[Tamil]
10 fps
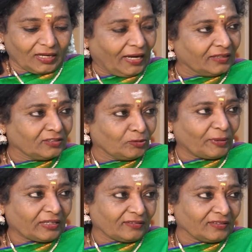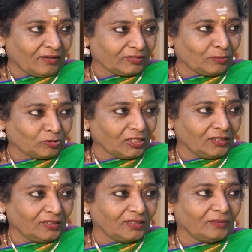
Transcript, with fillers: நாங்க ஐந்து பேர் நான் வந்து முதல்